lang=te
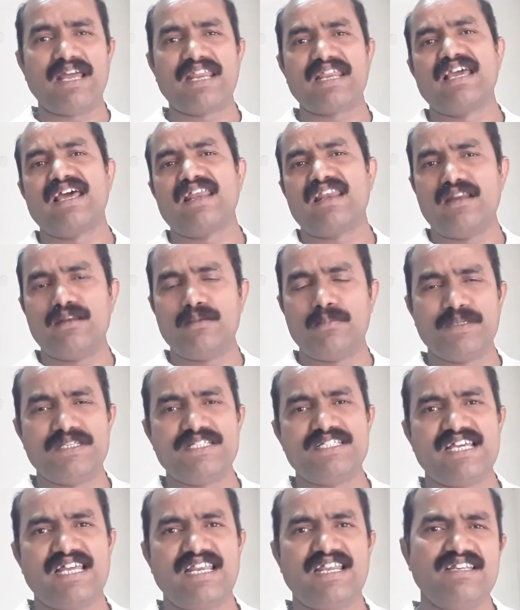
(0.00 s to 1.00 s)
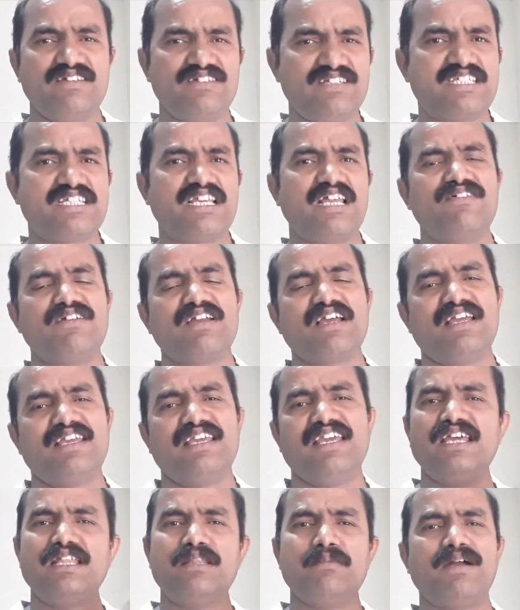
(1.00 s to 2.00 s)
బర్గర్లని పిజ్జాలని ఇచ్చలివిడిగా
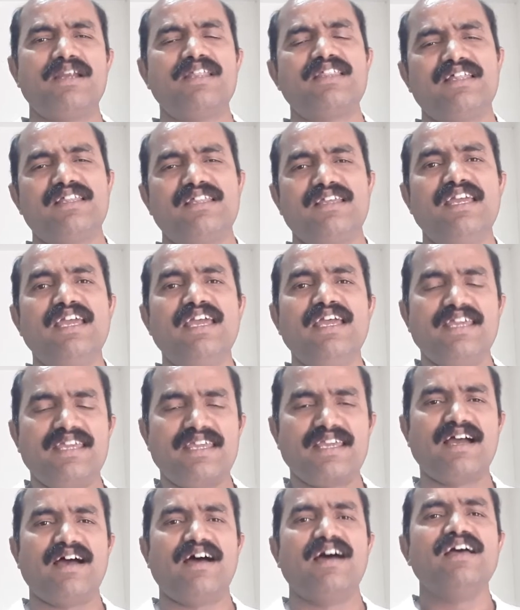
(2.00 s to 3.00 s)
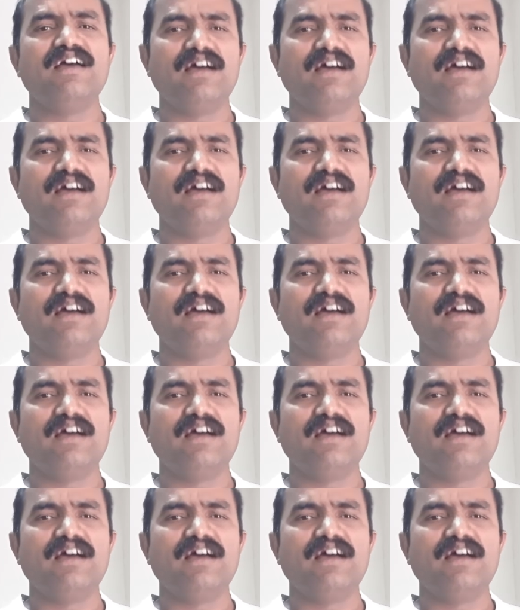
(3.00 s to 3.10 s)
ఏది పడుతుంది ఇక